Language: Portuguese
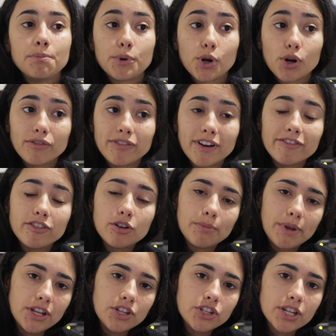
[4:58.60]

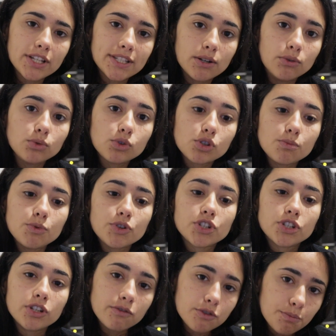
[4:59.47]
Provavelmente esse é um dos
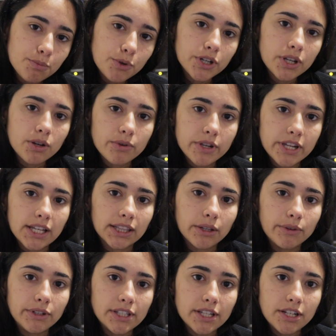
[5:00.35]
motivos porque o Ki é
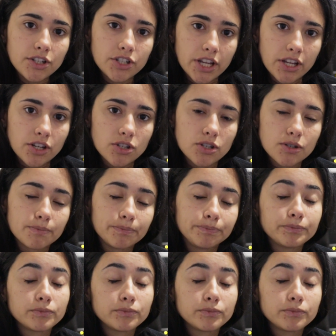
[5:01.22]
tão inteligente.